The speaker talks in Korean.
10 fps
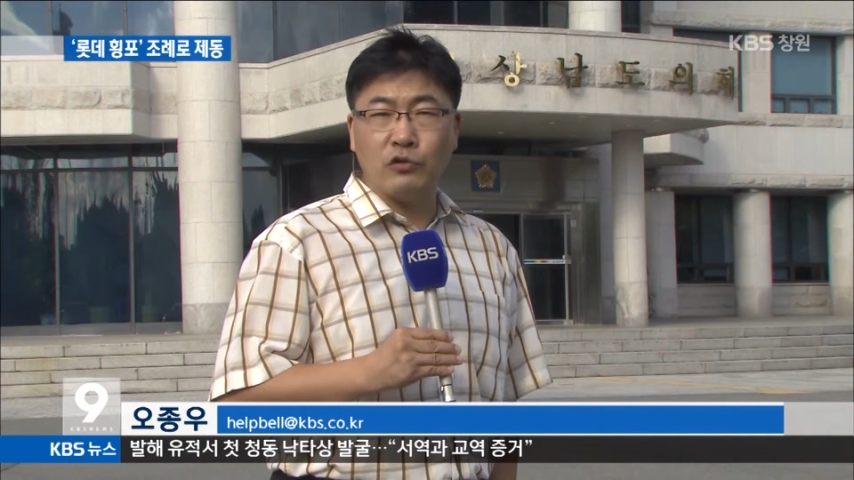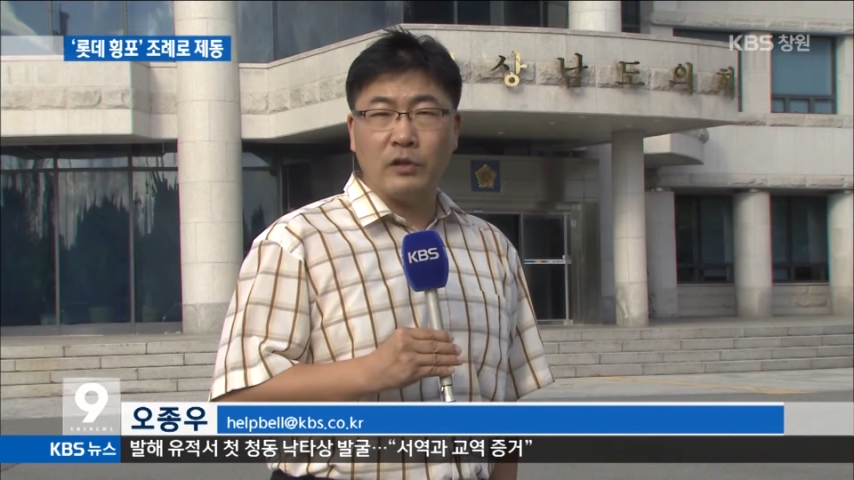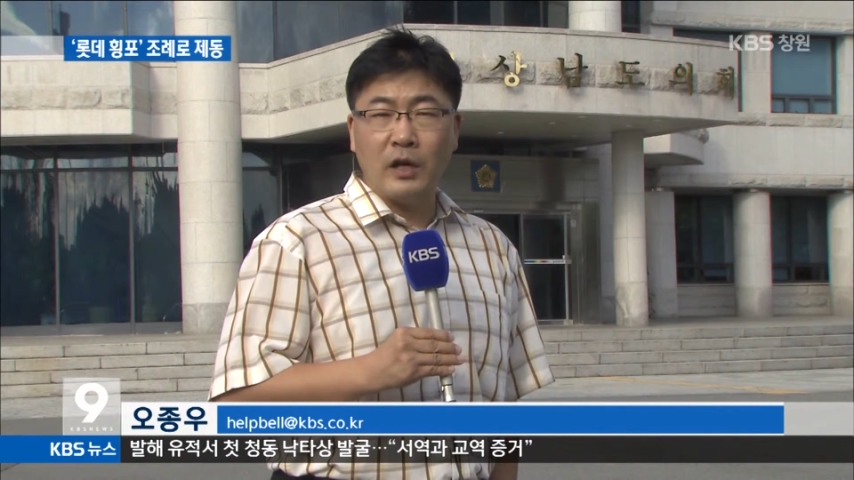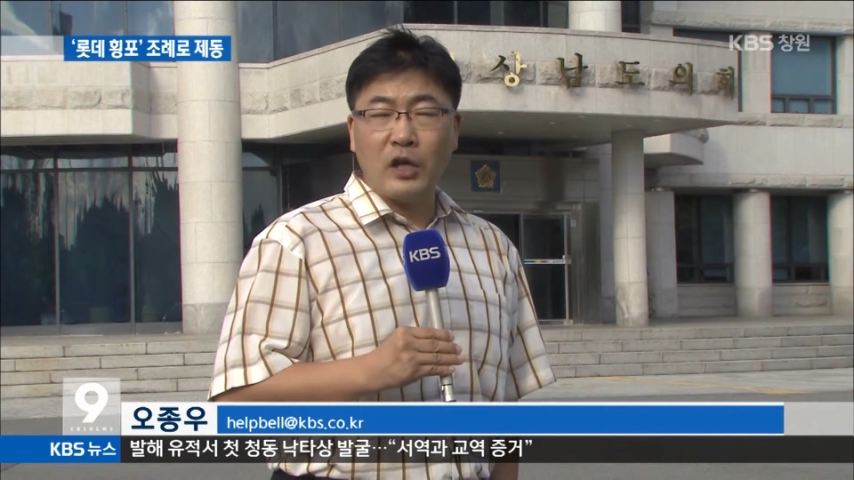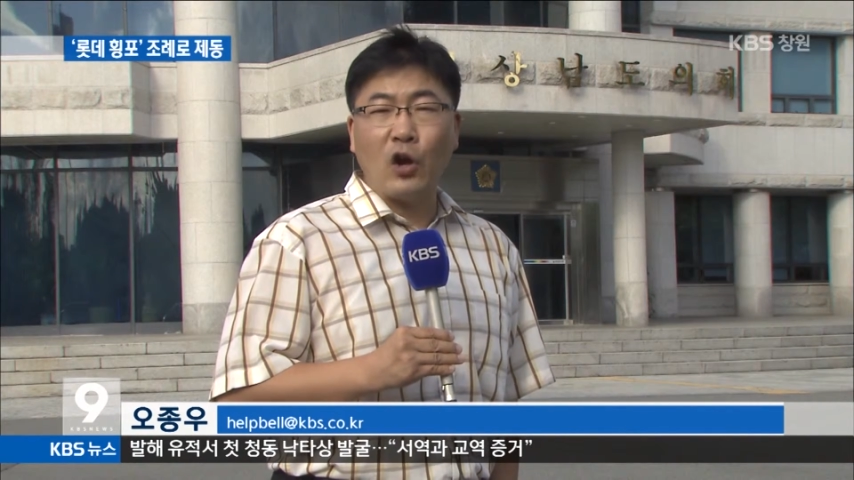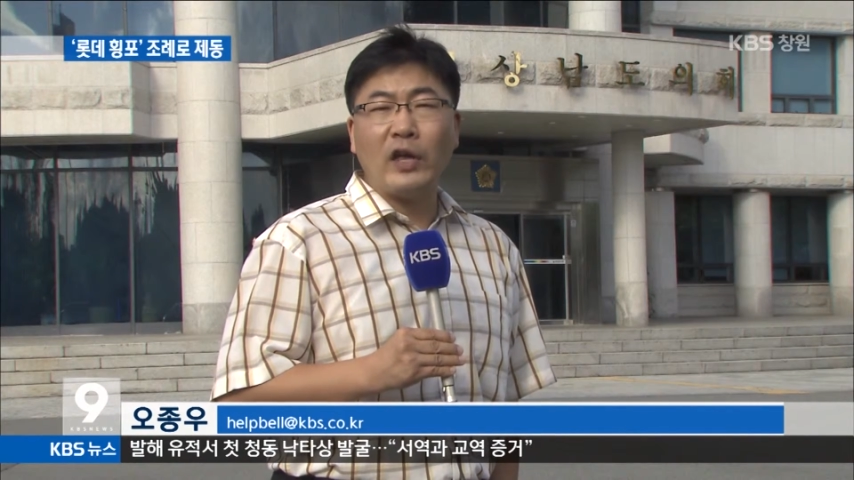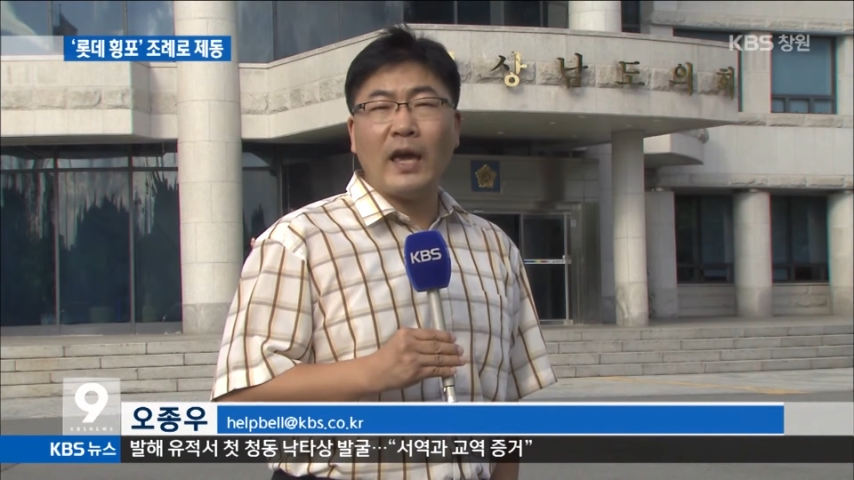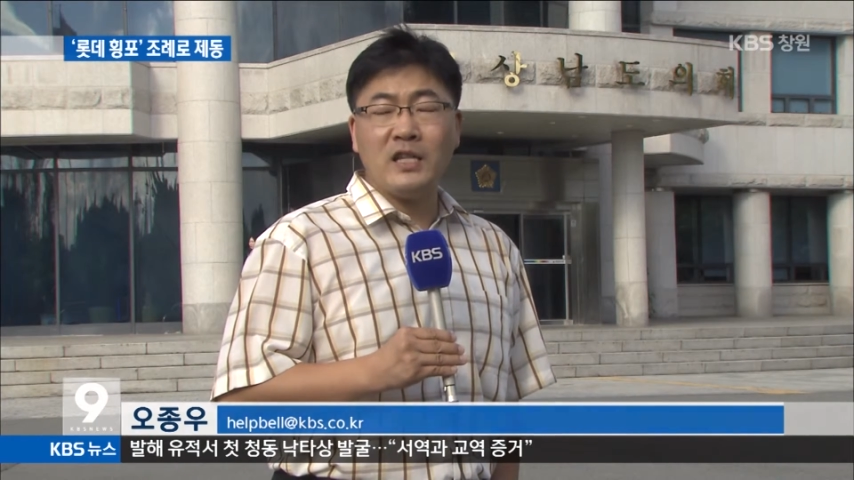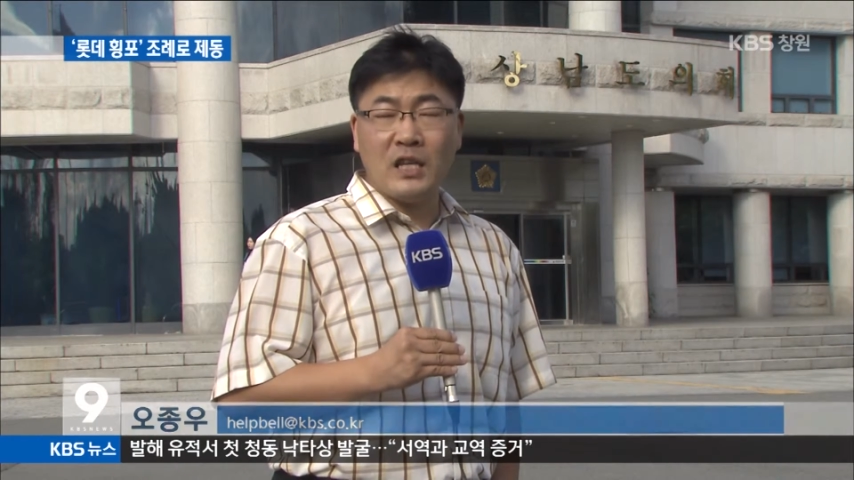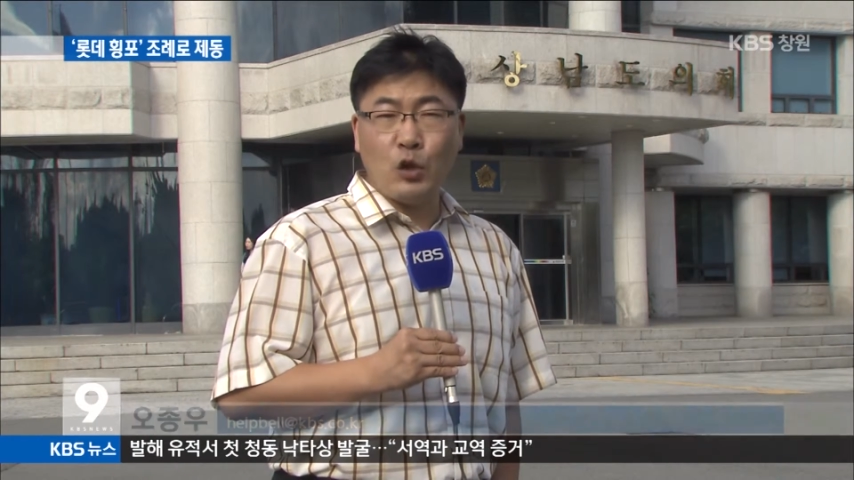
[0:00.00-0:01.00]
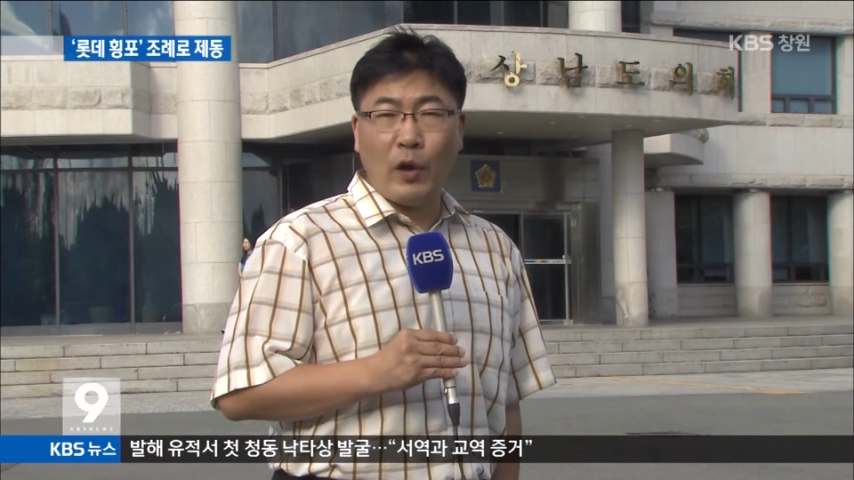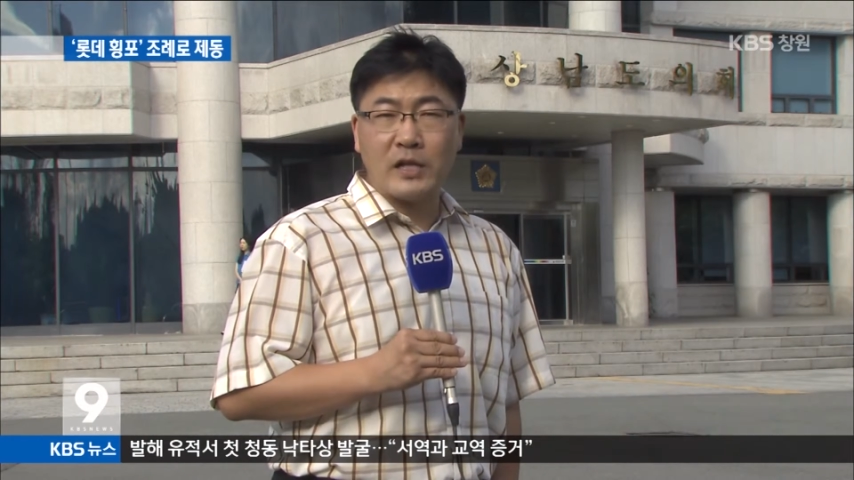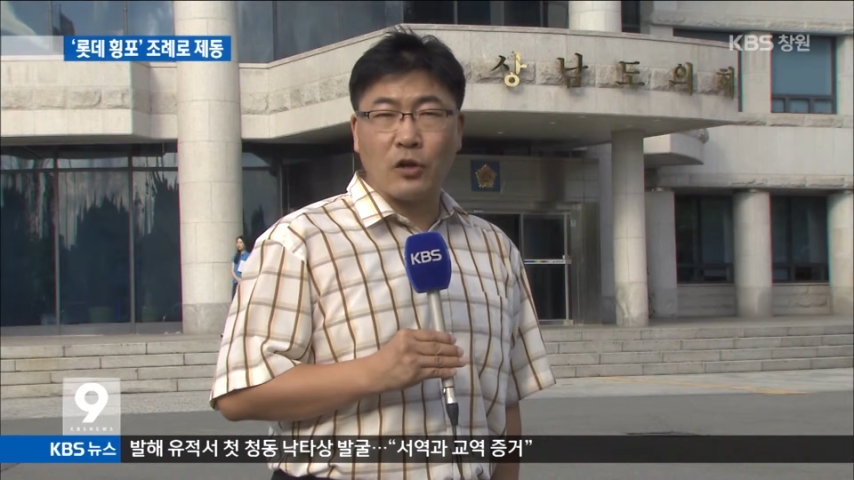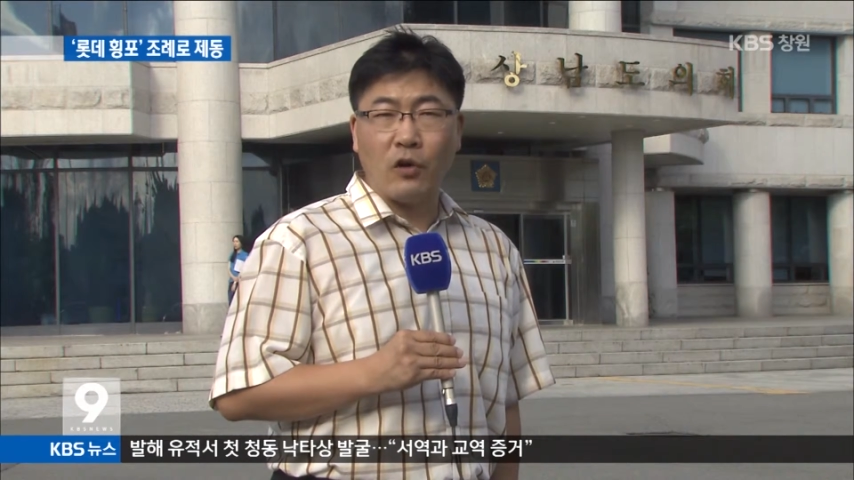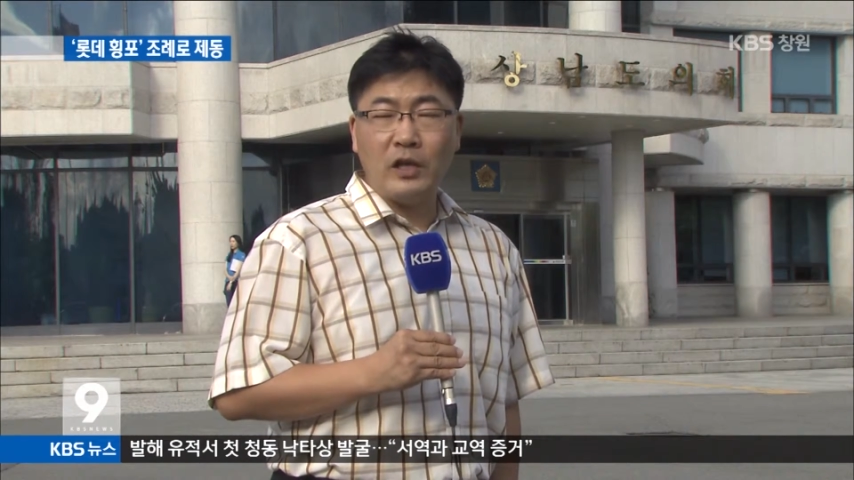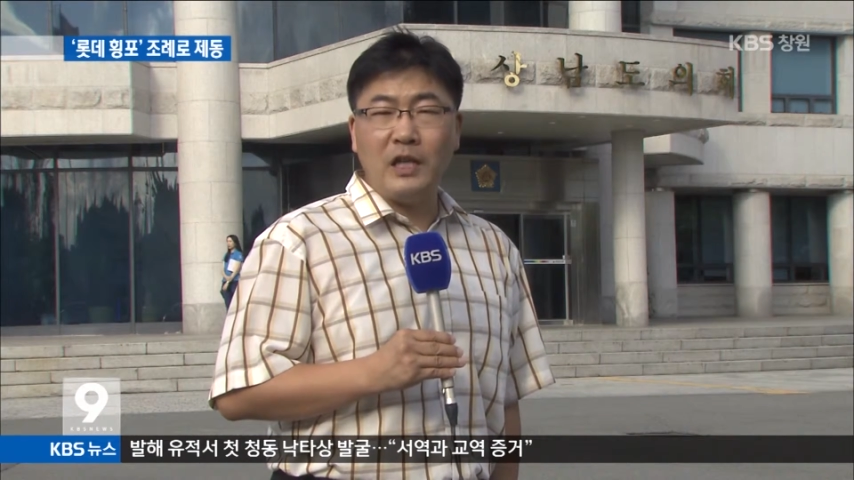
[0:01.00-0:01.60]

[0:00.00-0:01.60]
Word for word: 등 10개 시도에서